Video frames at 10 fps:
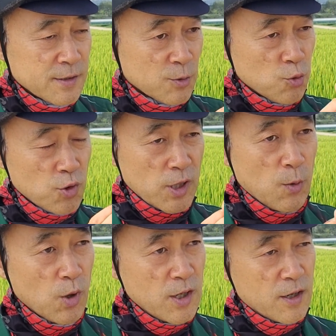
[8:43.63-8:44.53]
수정의
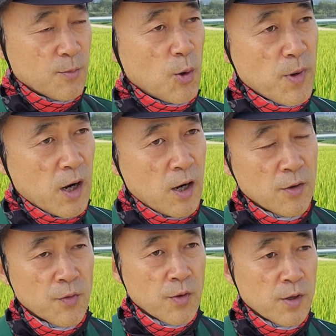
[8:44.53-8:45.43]
원리를
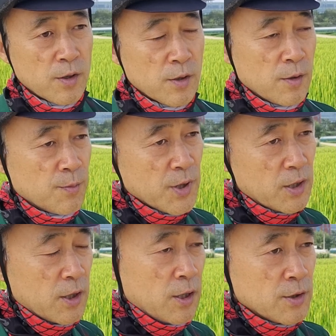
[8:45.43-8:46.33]
보면 어,
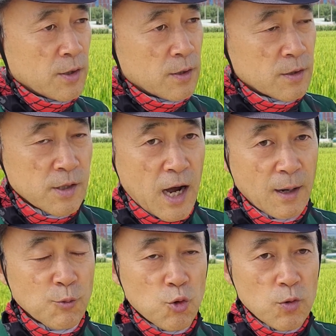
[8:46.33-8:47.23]
변은
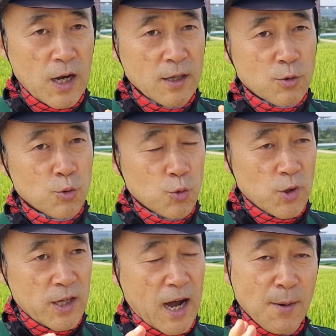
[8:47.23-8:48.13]
암술과
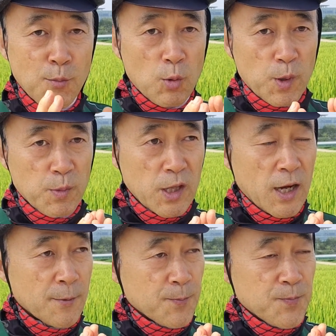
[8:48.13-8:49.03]
수술이 한
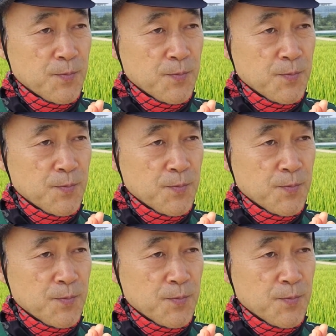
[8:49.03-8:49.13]
몸입니다.